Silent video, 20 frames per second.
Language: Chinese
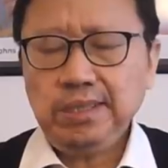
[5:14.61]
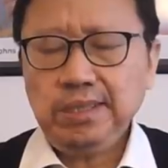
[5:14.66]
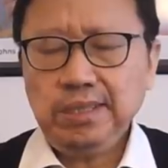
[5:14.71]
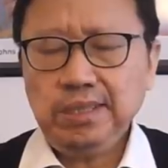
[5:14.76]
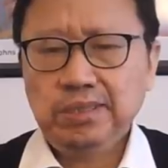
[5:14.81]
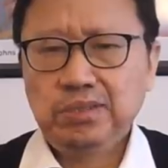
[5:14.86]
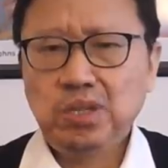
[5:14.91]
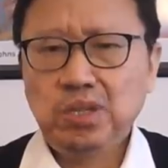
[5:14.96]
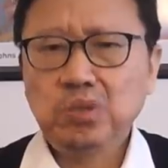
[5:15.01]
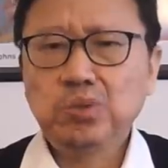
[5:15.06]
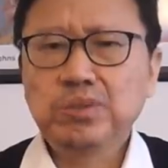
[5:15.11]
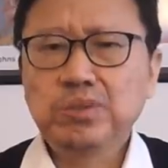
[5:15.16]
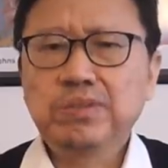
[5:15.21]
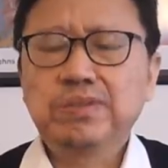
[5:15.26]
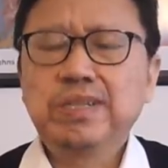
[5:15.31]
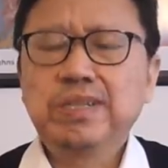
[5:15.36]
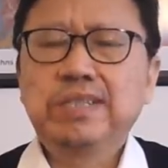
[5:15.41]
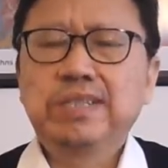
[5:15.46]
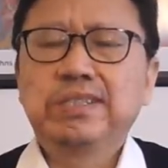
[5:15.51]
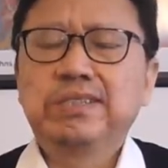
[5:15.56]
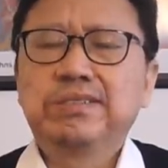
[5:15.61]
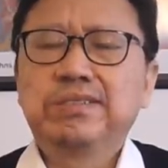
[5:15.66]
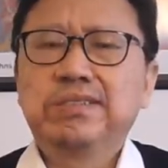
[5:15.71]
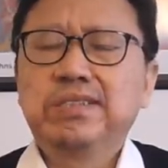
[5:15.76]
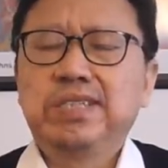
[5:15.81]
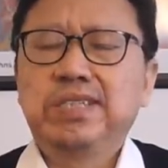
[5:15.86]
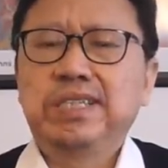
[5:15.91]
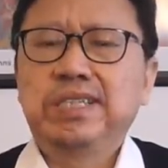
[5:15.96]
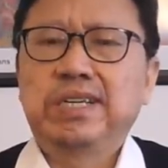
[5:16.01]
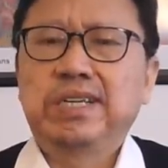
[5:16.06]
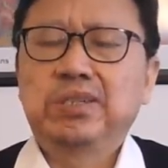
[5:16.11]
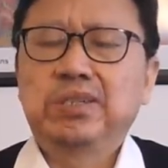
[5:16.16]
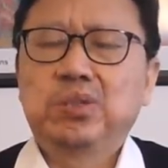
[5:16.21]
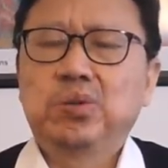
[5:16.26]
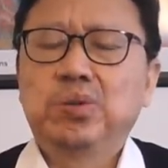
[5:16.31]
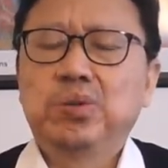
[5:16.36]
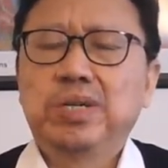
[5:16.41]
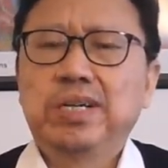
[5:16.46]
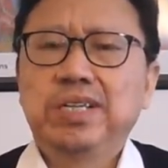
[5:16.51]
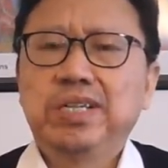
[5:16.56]
烧着之后，这个人自行的
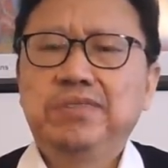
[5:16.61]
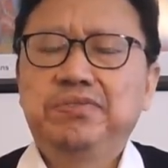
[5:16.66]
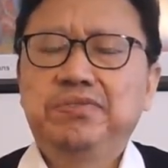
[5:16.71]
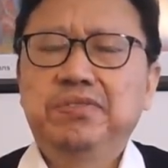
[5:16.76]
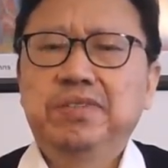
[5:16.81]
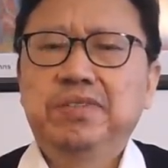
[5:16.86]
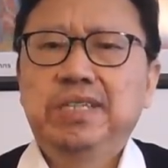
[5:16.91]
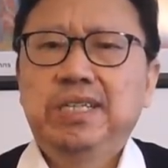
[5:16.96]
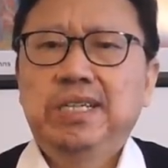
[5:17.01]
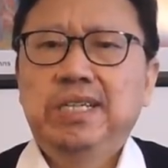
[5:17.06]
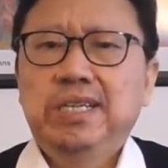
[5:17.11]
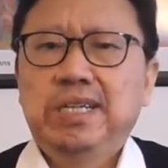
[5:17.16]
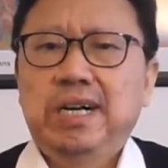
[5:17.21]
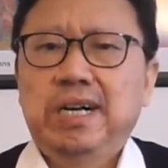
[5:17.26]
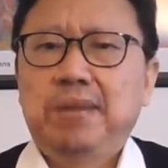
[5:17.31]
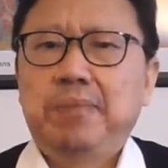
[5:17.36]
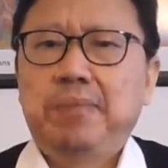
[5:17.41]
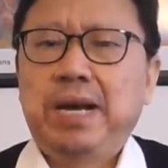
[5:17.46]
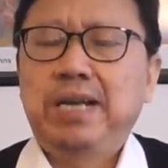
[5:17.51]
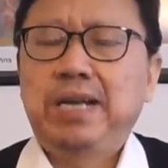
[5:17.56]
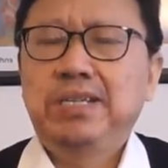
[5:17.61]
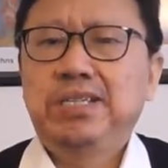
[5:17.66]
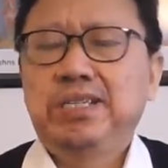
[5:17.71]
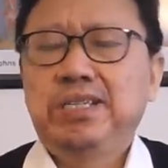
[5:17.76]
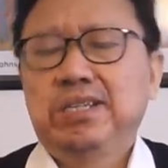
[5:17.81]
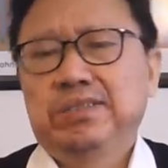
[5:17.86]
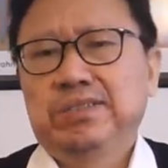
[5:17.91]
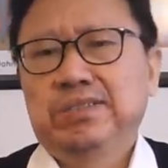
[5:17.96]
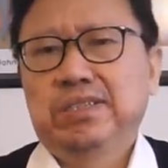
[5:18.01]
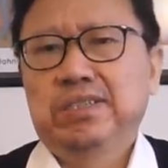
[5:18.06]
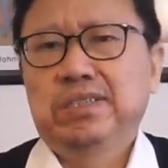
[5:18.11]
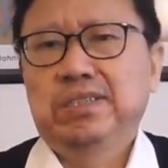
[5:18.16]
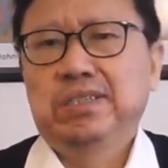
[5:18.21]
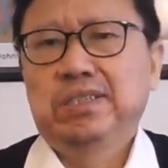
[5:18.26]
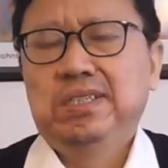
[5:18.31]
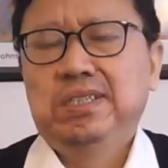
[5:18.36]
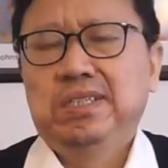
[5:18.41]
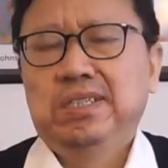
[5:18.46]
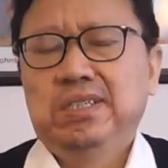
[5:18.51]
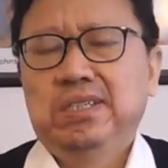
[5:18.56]
脱掉衣服，啊，拍熄了这个。
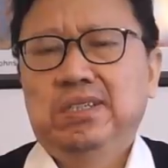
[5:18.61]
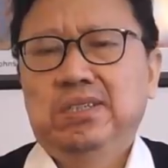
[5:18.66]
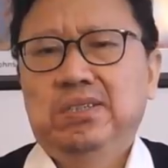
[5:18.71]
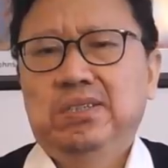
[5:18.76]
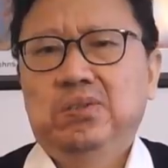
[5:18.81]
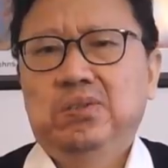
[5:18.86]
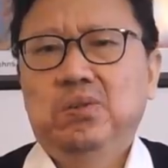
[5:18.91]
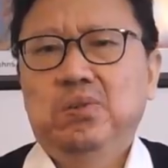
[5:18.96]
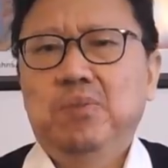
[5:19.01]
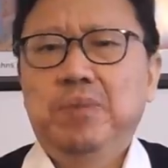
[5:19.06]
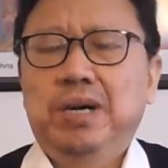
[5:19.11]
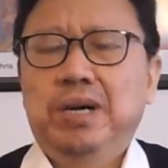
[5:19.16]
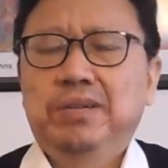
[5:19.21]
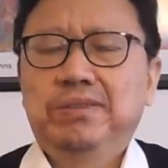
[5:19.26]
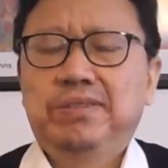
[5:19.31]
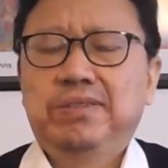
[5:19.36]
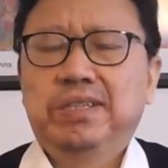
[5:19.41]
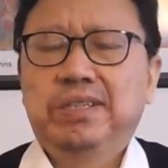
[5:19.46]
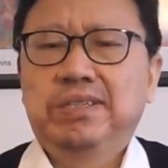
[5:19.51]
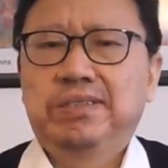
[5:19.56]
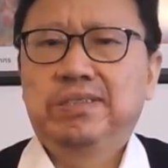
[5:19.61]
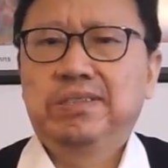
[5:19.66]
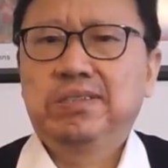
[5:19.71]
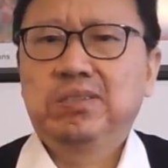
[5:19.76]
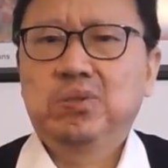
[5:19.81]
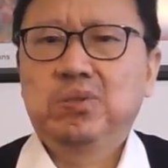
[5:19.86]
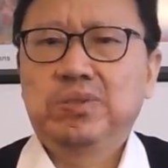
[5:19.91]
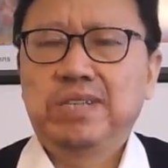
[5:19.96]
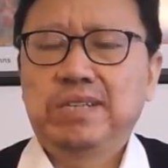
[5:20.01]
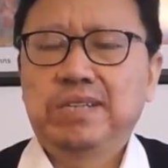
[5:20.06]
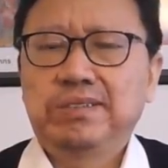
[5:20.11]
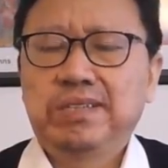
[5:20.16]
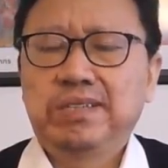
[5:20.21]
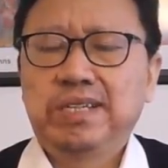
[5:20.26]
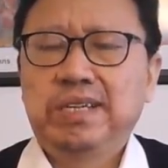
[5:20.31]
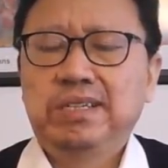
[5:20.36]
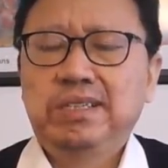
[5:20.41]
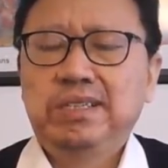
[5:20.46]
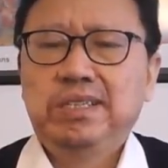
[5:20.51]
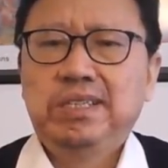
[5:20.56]
呃，火苗这个持续上升
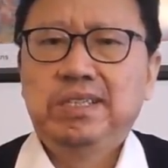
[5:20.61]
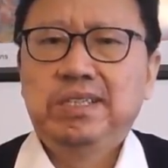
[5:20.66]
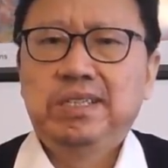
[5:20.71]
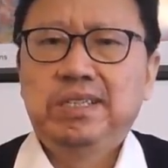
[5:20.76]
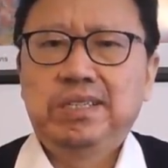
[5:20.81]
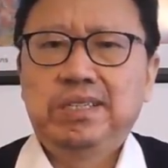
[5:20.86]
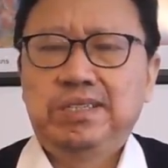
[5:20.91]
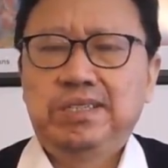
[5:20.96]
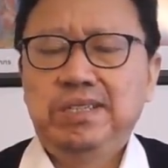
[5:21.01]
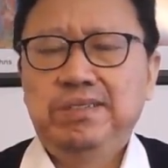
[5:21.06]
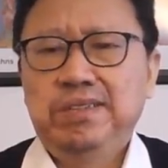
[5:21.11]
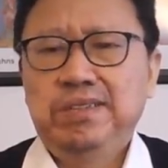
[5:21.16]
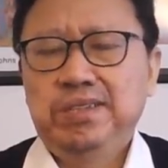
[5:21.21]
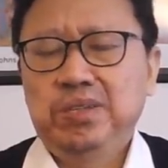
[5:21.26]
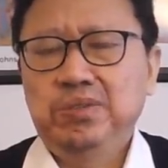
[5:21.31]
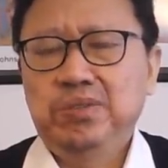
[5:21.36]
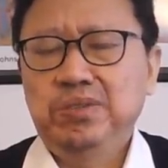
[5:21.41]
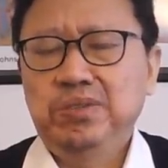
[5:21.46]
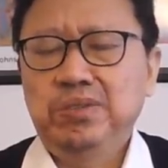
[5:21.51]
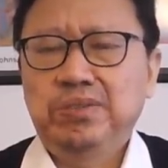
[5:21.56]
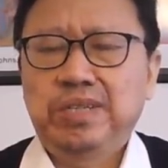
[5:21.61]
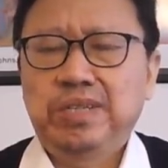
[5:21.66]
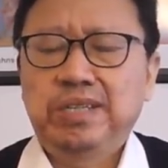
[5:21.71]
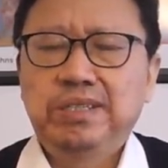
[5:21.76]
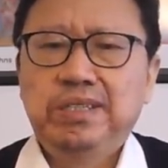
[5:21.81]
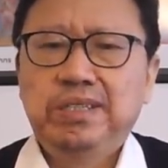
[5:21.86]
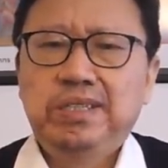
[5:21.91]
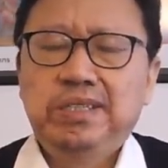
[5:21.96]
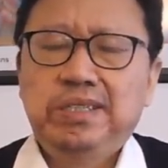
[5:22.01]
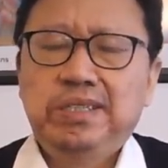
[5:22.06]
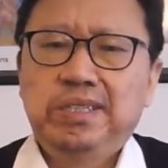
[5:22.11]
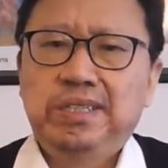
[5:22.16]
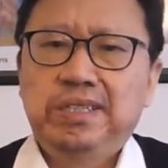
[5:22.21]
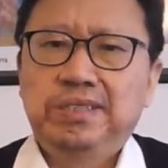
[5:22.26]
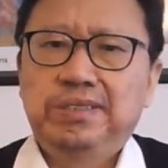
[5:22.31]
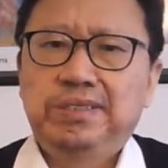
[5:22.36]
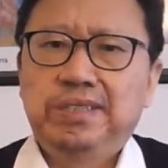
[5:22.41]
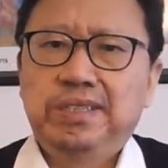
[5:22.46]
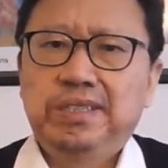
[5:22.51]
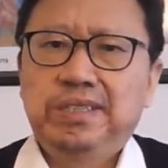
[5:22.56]
呢，啊，精神抖擞的，
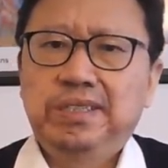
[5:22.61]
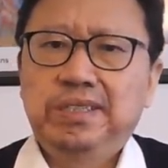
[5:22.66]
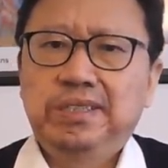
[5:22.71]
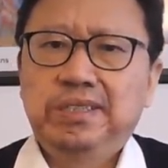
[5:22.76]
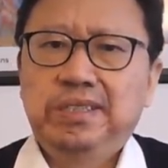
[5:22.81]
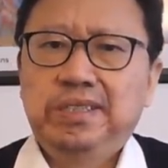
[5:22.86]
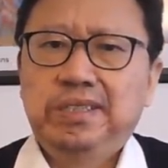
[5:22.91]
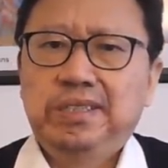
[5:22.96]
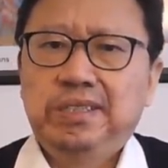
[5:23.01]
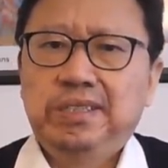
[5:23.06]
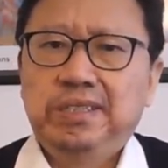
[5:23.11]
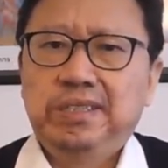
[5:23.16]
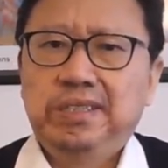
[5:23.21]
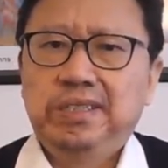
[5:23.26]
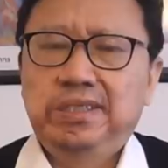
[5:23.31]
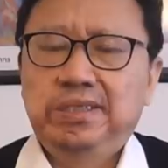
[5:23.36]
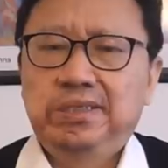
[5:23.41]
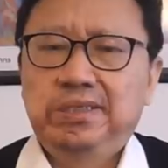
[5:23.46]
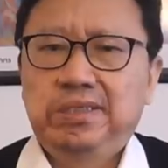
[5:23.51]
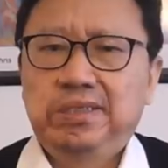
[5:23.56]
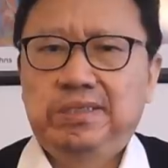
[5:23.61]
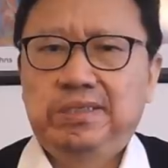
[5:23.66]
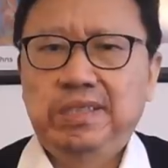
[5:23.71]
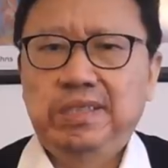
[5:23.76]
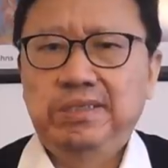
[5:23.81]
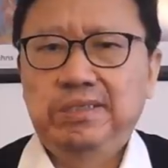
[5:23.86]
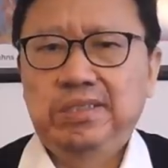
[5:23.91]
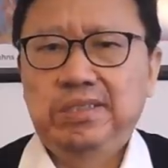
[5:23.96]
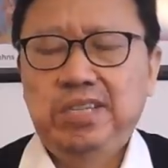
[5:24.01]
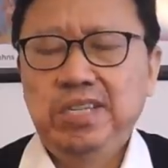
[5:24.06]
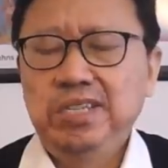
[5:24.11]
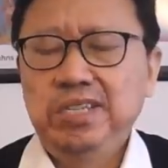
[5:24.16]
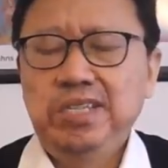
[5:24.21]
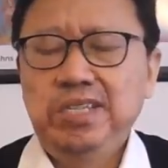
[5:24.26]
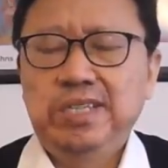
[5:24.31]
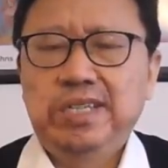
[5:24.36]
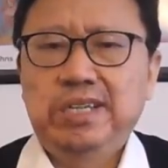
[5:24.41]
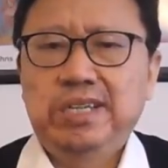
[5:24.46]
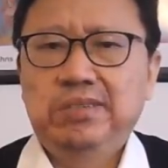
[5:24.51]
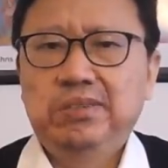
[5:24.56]
呃，这个呃神志清
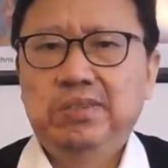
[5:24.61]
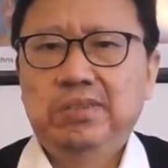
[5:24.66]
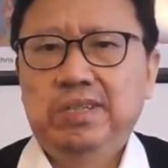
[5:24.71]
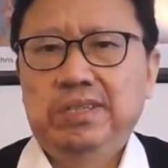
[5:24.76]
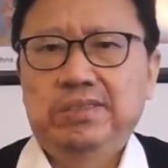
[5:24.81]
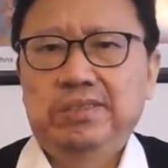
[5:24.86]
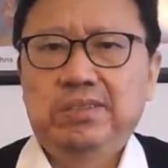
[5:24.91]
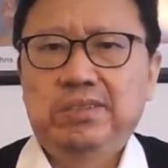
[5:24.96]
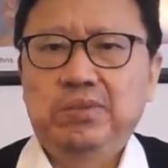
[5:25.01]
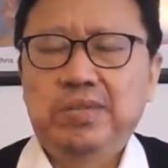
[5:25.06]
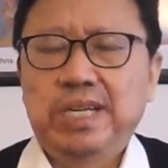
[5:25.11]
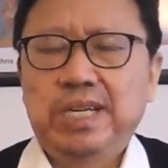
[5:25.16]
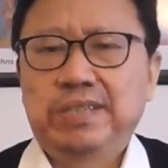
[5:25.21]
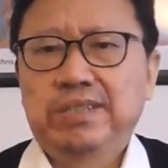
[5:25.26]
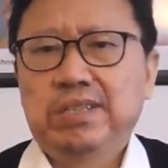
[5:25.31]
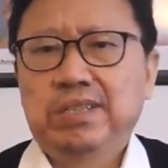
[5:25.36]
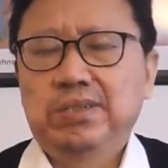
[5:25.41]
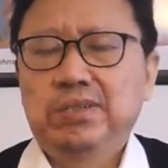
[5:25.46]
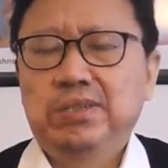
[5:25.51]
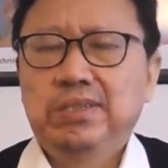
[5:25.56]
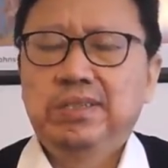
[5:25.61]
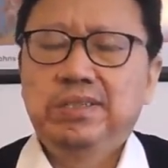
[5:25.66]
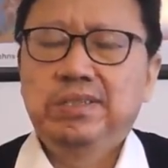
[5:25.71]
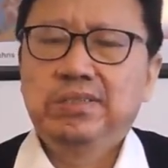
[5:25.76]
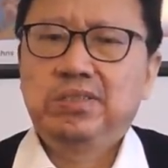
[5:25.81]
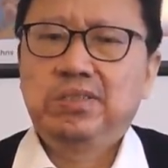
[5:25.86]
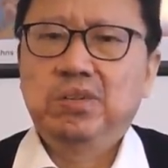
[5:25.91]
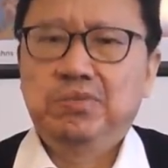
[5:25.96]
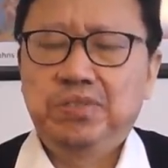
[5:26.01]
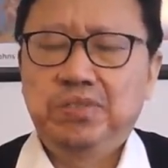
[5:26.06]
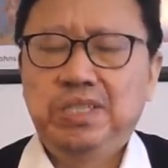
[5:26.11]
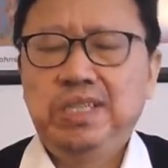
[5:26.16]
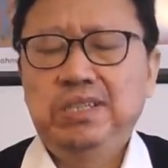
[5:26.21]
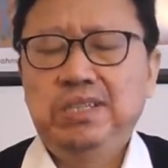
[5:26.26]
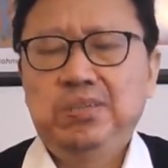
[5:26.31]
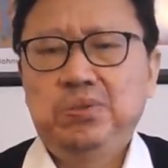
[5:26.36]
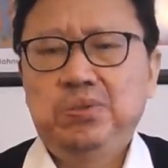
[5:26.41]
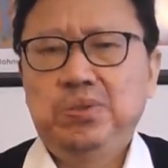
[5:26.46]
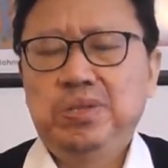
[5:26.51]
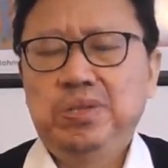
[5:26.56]
醒的，我走下这个手扶
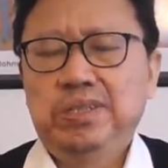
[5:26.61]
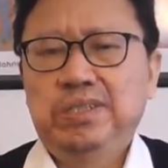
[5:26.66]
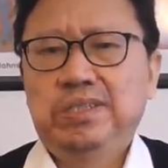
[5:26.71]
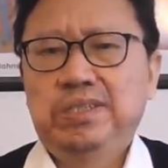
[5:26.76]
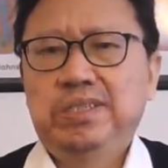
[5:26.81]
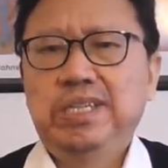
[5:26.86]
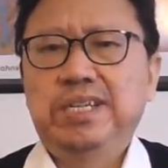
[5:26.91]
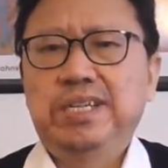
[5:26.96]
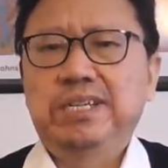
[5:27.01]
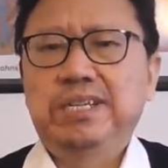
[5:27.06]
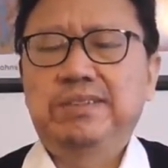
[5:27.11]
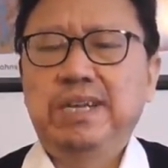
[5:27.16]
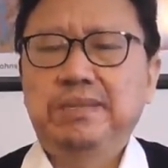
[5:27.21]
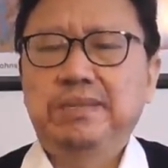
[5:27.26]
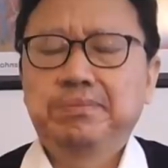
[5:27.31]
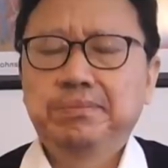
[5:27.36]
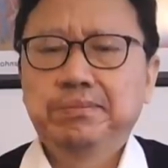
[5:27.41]
梯去地铁站。